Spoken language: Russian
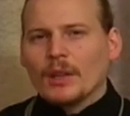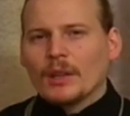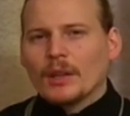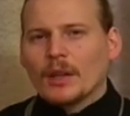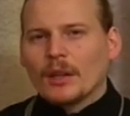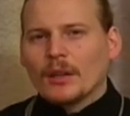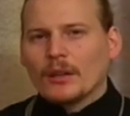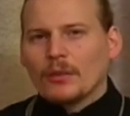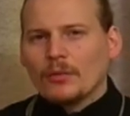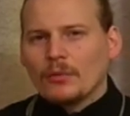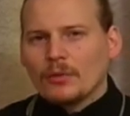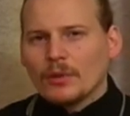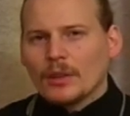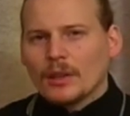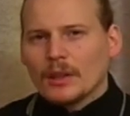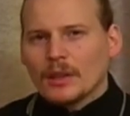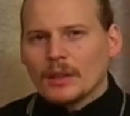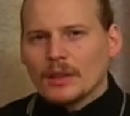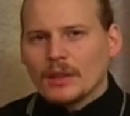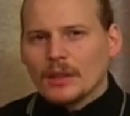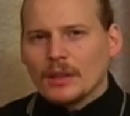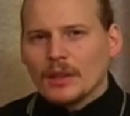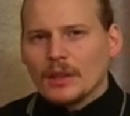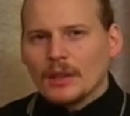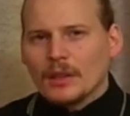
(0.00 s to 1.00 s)

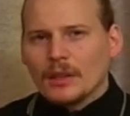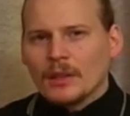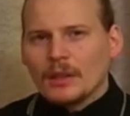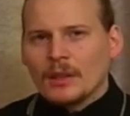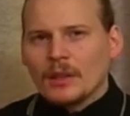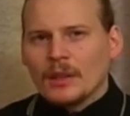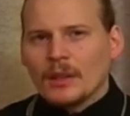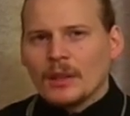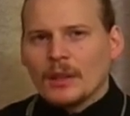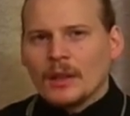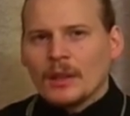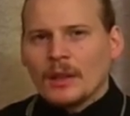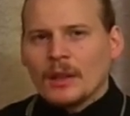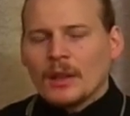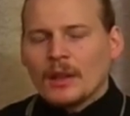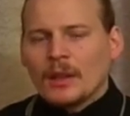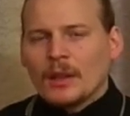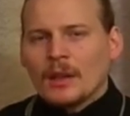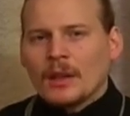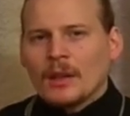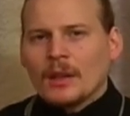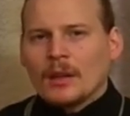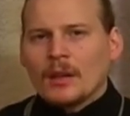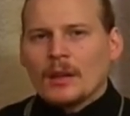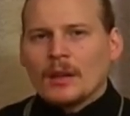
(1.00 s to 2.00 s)
наклонности,
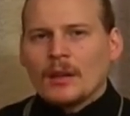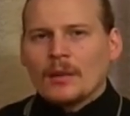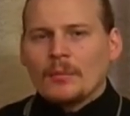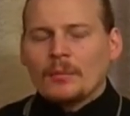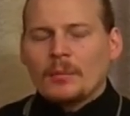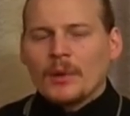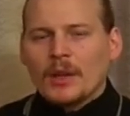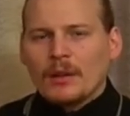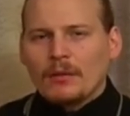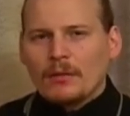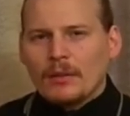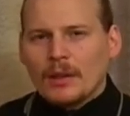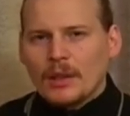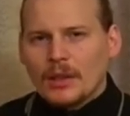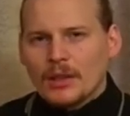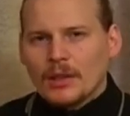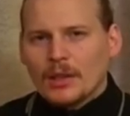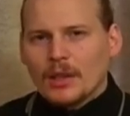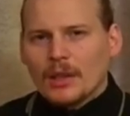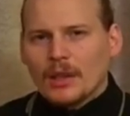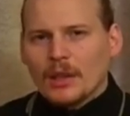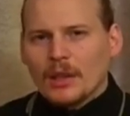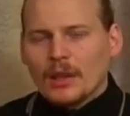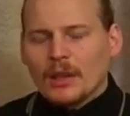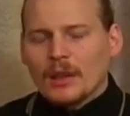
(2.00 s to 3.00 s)

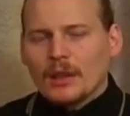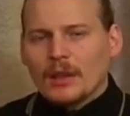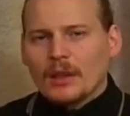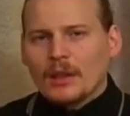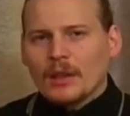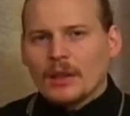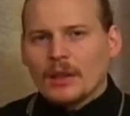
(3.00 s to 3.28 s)
привычки –